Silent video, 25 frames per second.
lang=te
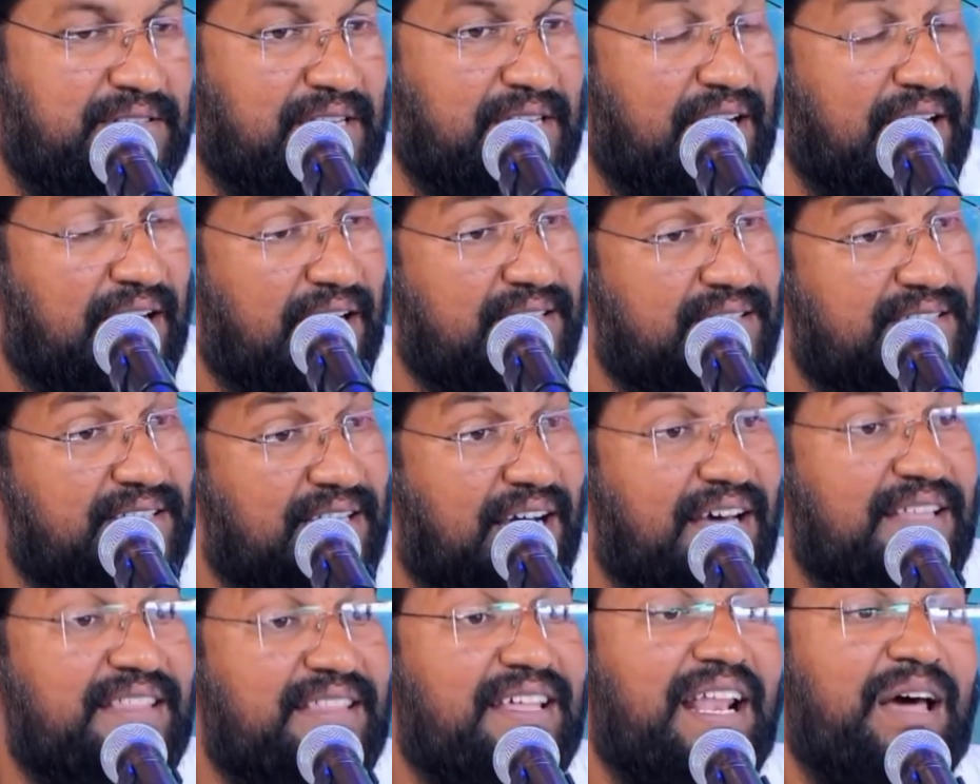చాలా
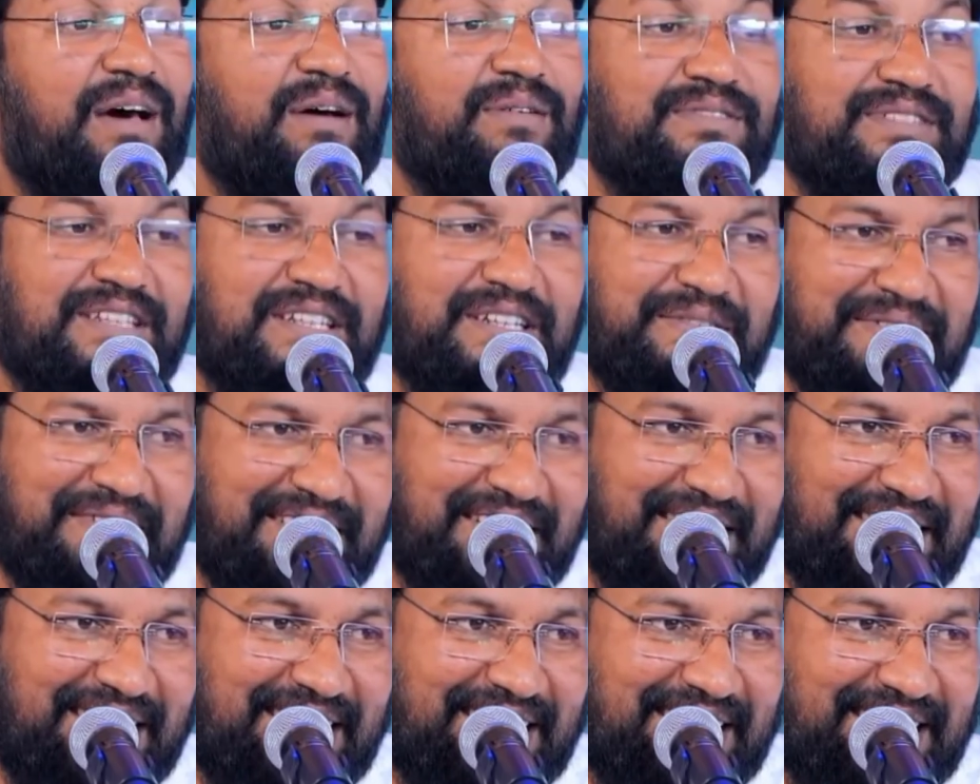సాధన అవసరం
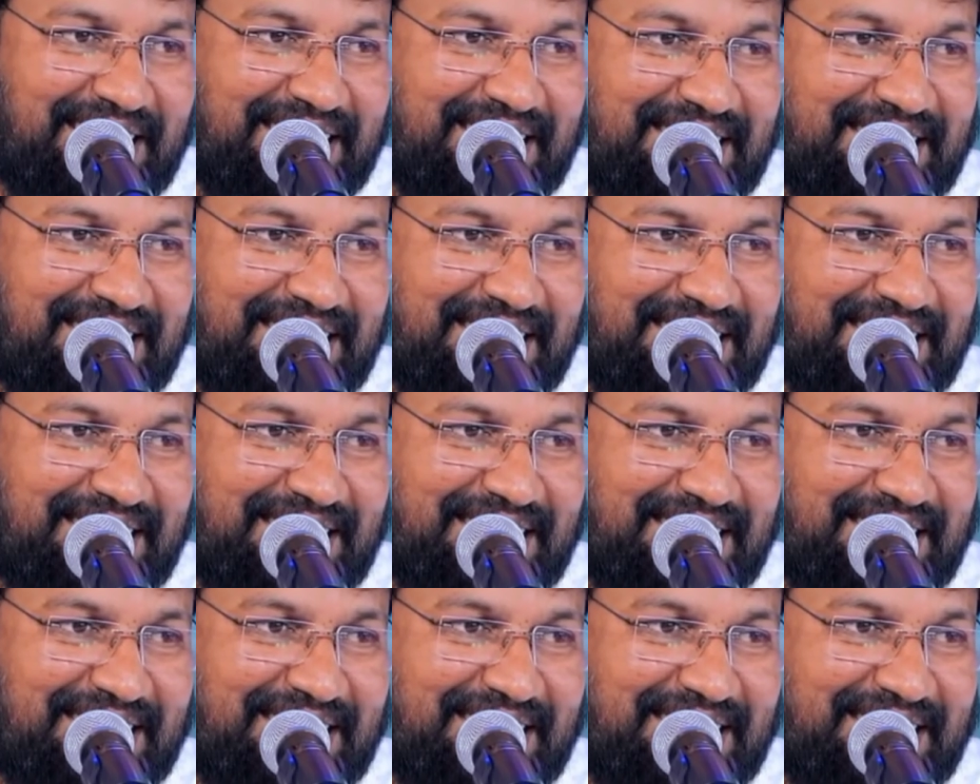అండి